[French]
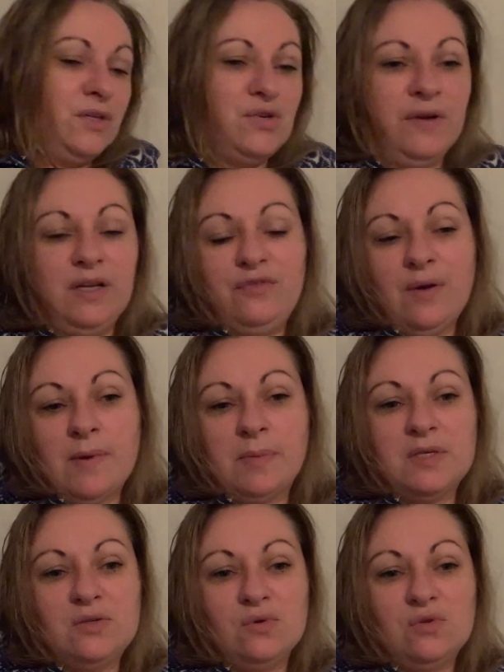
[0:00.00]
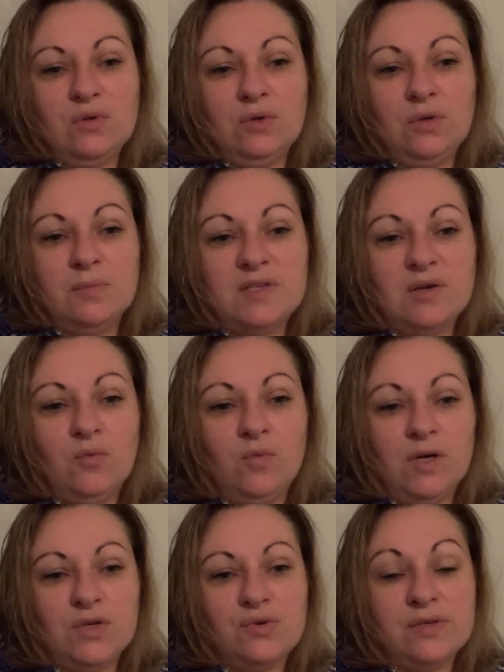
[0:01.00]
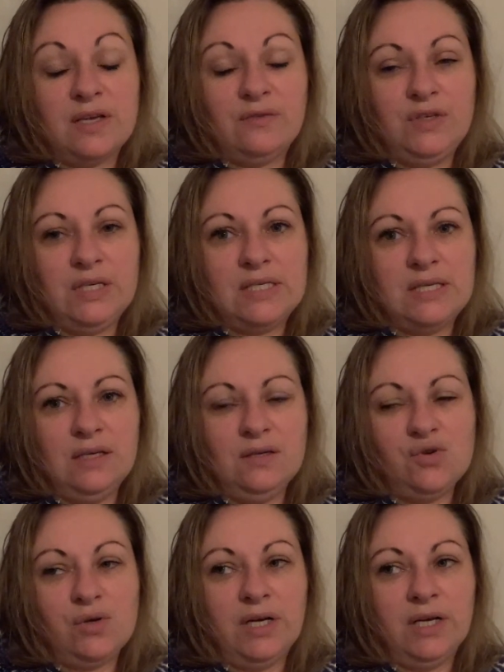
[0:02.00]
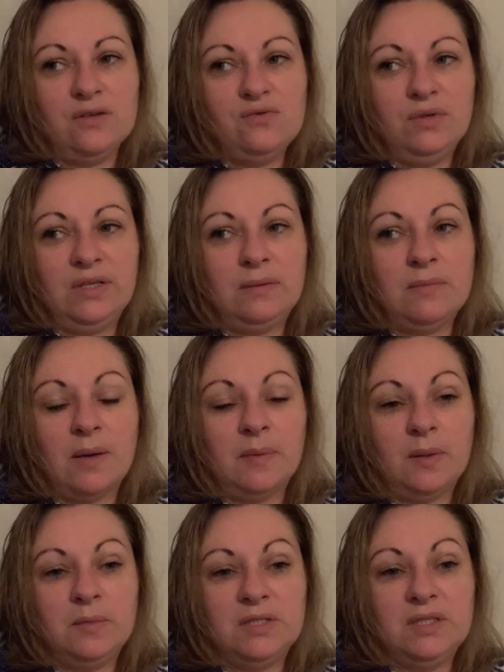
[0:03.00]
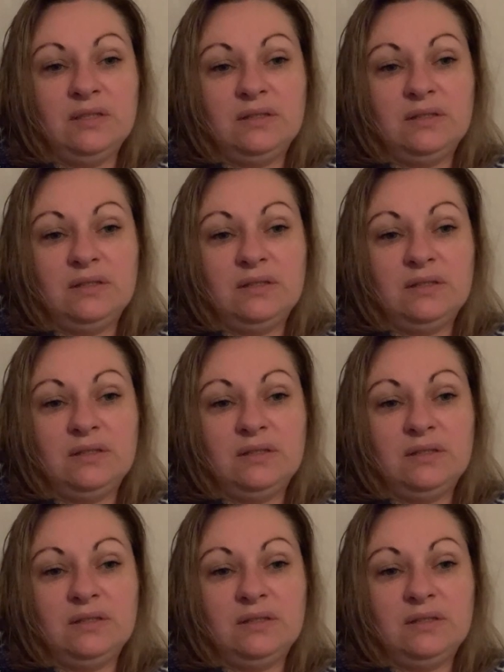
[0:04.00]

je vais aller faire ma prise de sang, comme ça au moins je serai fixée, j'aurai les résultats demain après-midi.